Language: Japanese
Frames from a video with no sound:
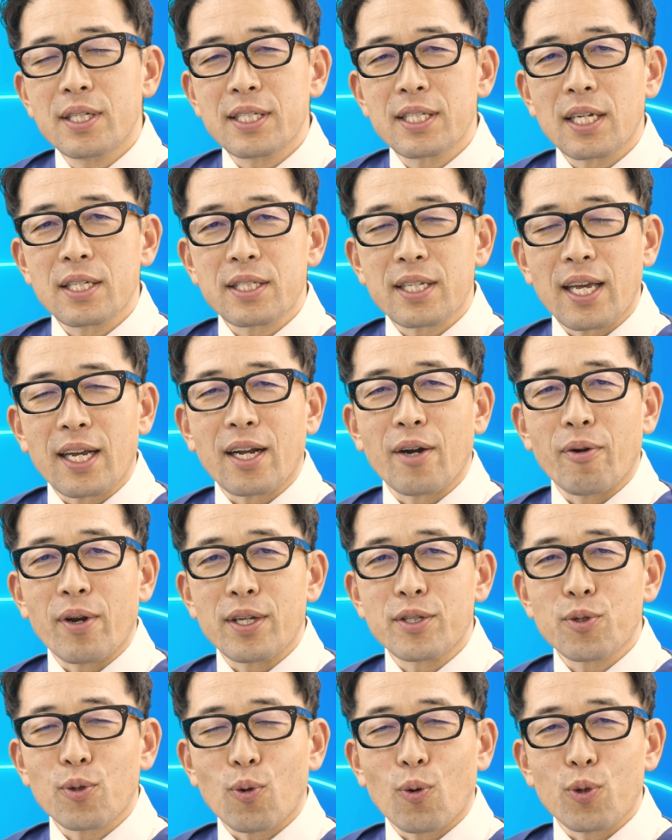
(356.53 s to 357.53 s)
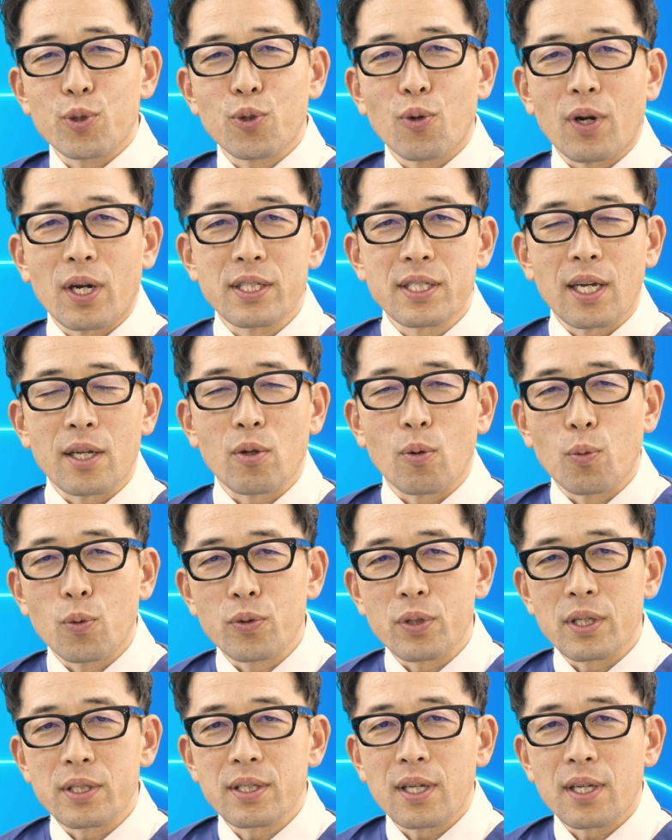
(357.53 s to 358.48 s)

リサーチ結果をねちょっとご紹介したいと思うんで